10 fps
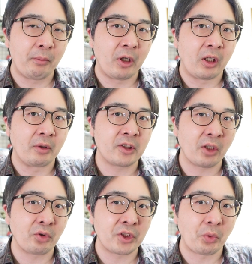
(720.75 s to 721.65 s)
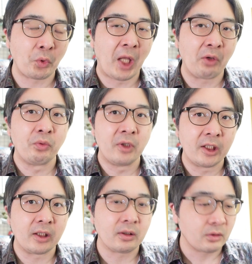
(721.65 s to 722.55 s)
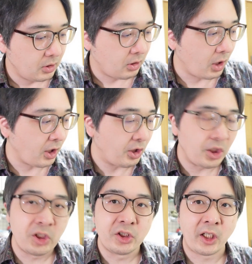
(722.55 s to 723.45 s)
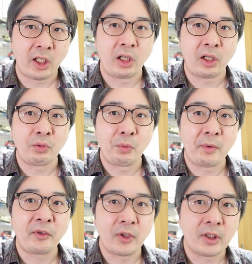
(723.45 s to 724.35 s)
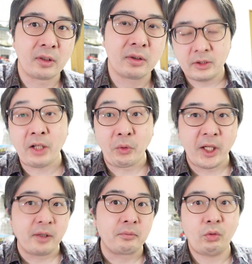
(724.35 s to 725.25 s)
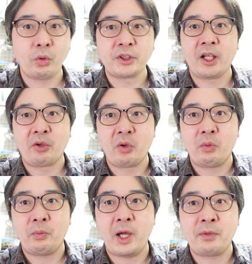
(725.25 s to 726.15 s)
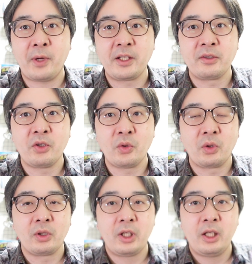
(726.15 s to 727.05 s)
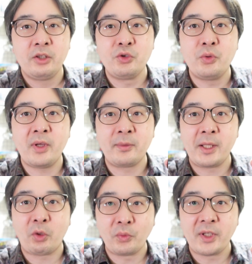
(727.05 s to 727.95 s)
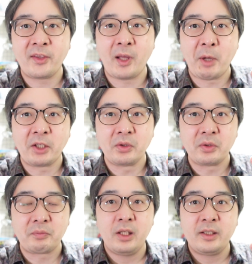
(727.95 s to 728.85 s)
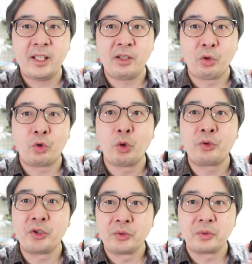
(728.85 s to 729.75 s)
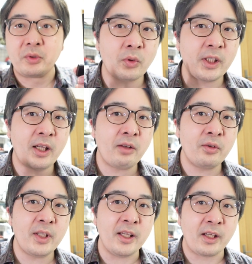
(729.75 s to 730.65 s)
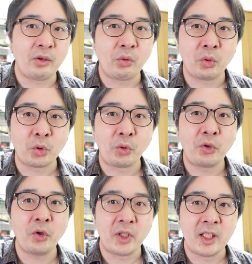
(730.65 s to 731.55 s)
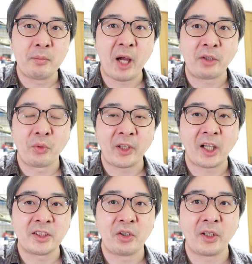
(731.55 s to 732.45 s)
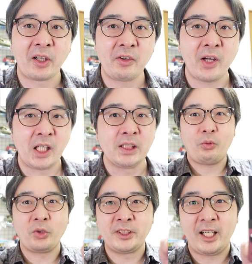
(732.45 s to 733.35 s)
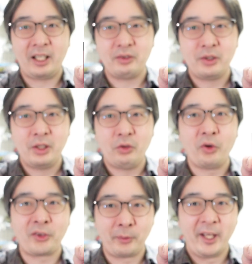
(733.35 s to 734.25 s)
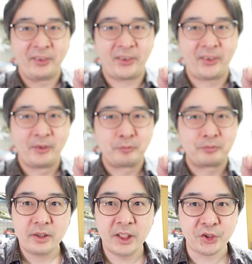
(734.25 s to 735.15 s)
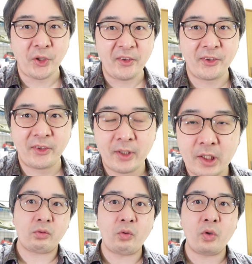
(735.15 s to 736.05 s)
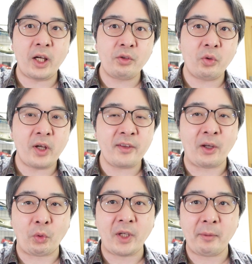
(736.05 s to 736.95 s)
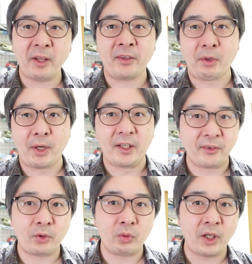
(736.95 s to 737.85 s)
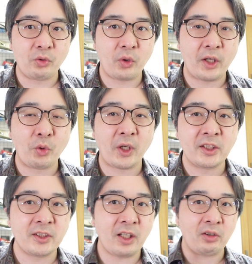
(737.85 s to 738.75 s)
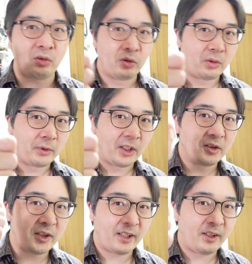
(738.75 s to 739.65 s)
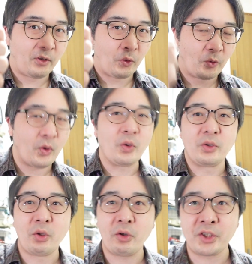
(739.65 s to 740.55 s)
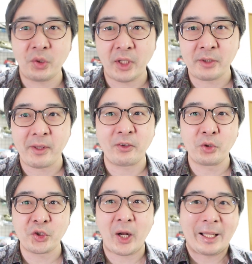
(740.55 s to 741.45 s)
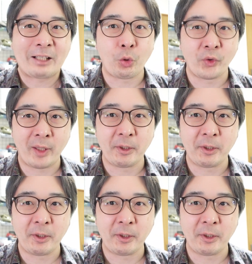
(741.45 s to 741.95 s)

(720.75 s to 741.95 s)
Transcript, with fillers: ばちゃんとした音になるんで、かなりいいんじゃないかなと思いますね。なので、こちらのパイファインの USB コンデンサーマイク K669 お手軽で音の良いマイクを探している方にはこちらおすすめです。以上です。今回の動画参考になれば幸いです。今回の動画が良いと感じたらグッドボタン、チャンネル登録をよろしくお願いします。ご視聴ありがとうござい